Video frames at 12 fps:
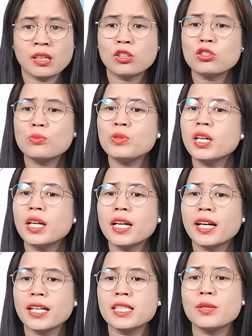nó giống như khi
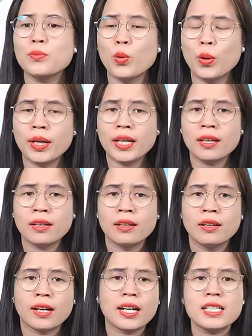các anh chị buồn ấy
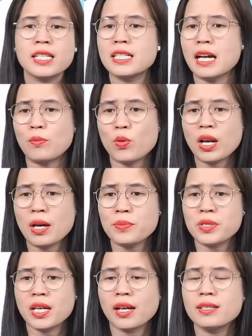các anh chị chẳng muốn làm
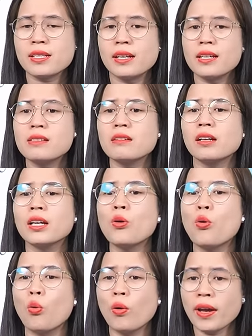gì các anh chị lên giường đi
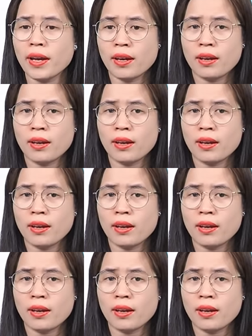ngủ ấy